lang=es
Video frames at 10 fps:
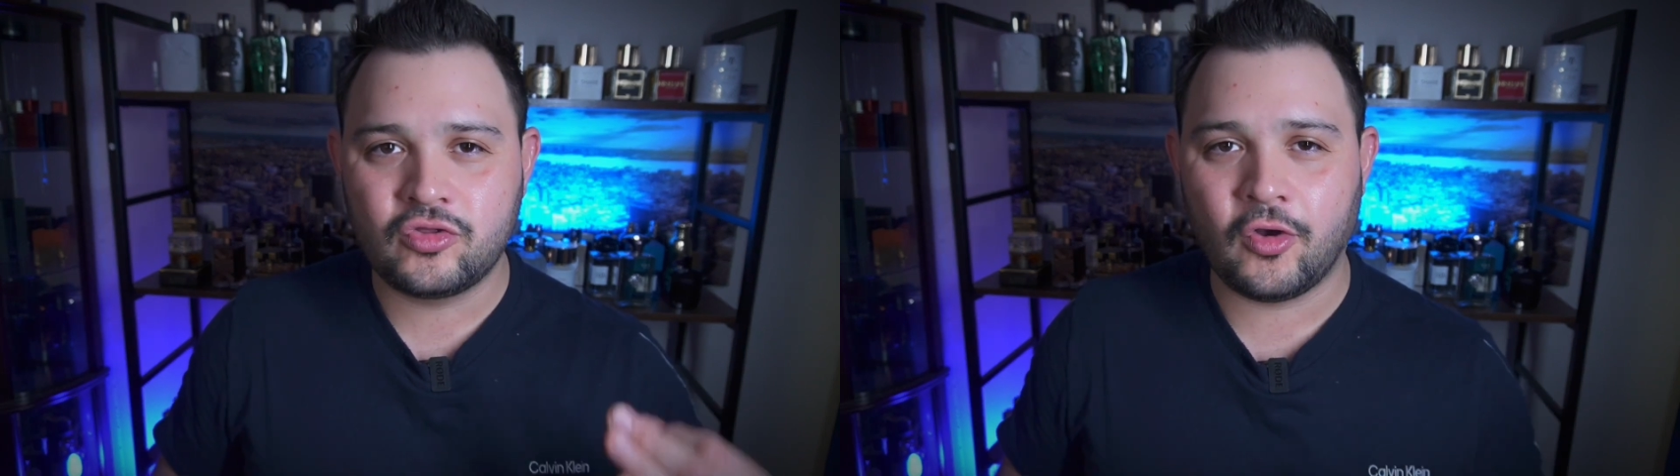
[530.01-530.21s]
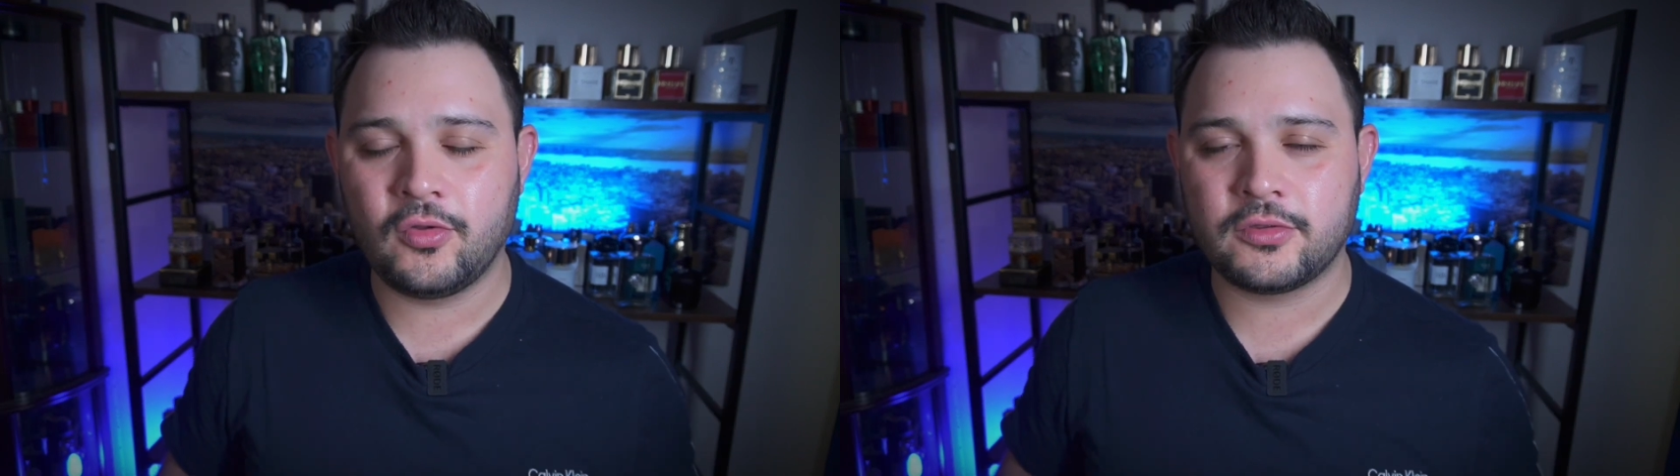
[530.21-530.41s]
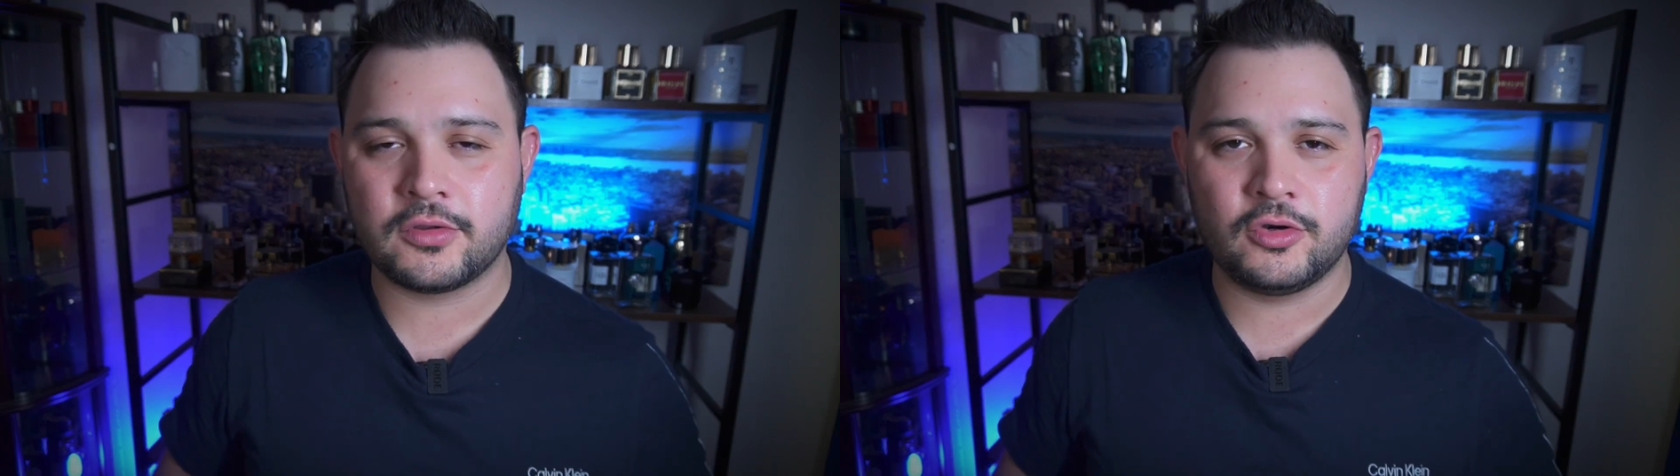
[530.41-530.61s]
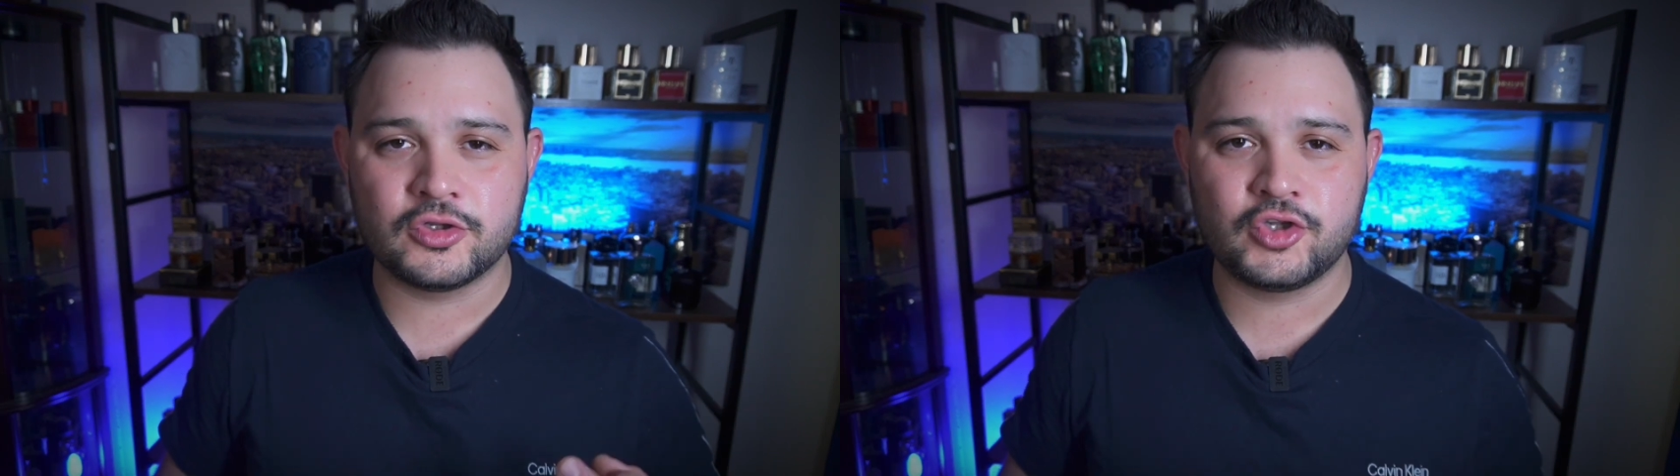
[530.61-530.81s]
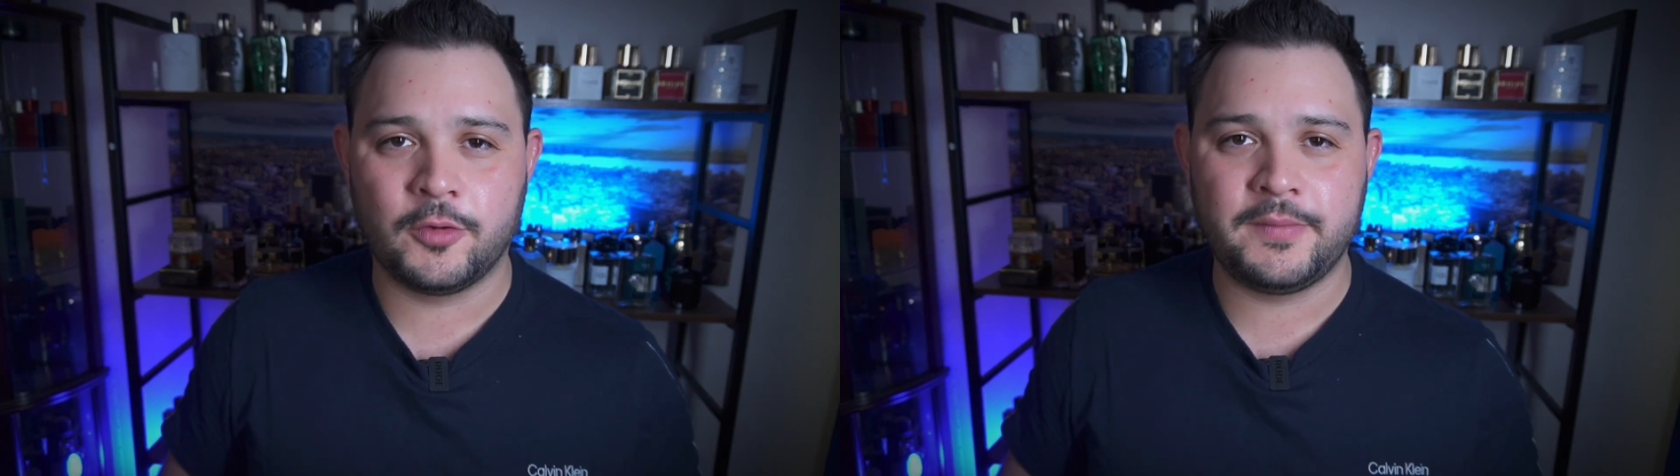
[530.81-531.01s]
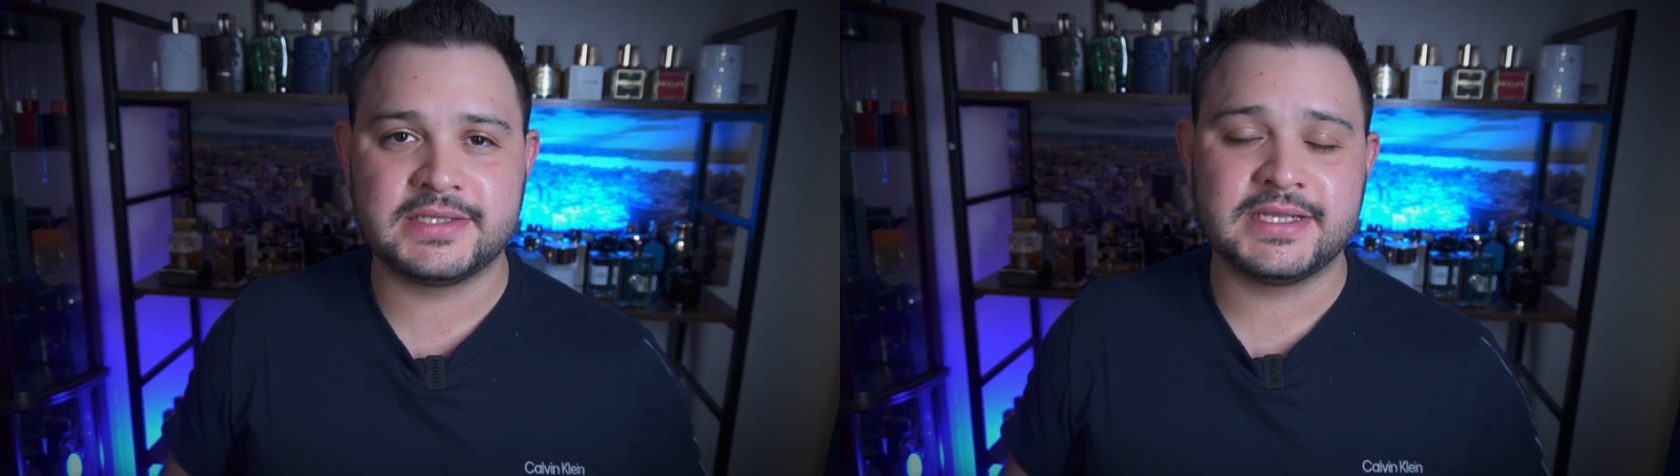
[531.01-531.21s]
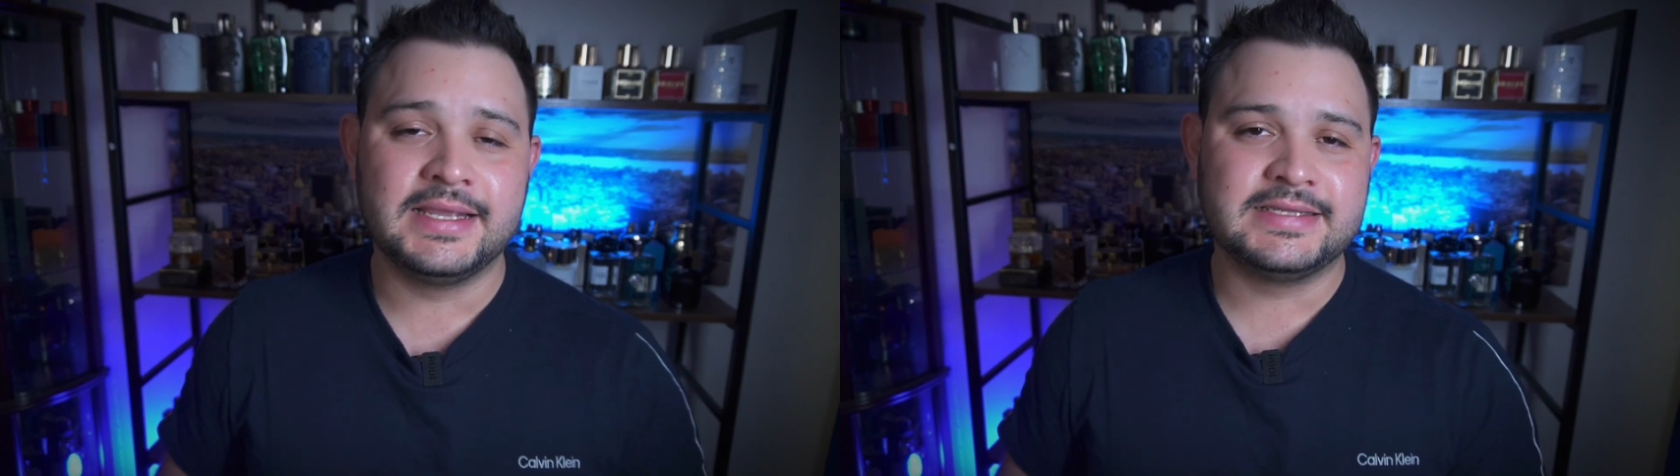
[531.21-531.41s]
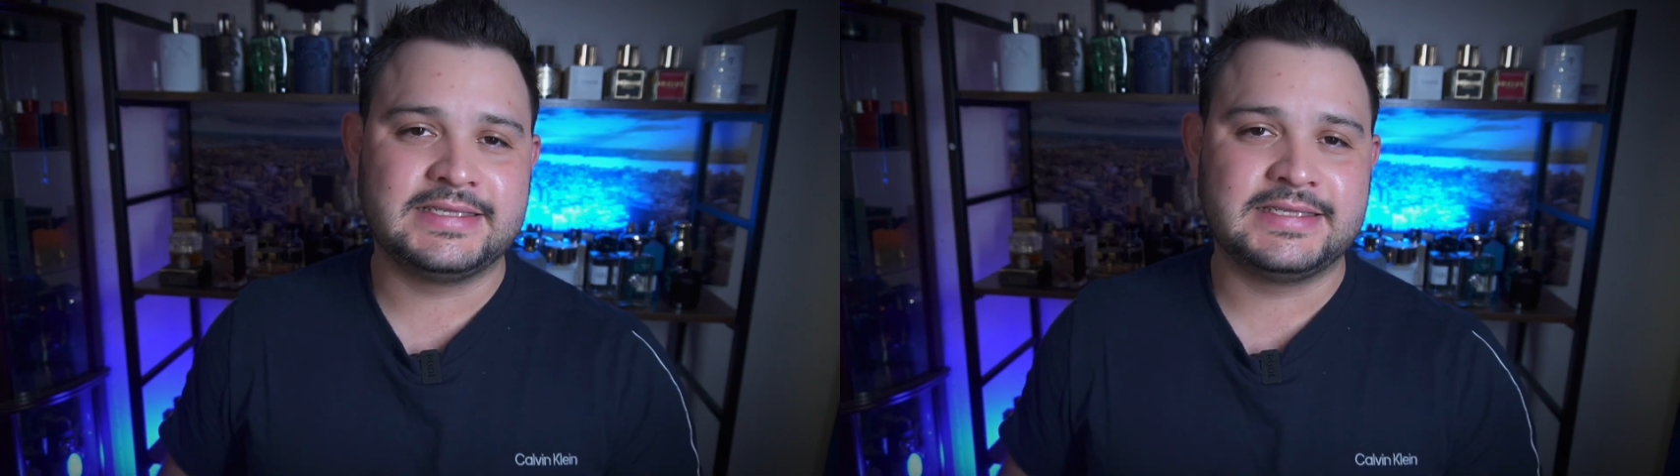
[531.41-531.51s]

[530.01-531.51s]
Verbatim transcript: todos los hombres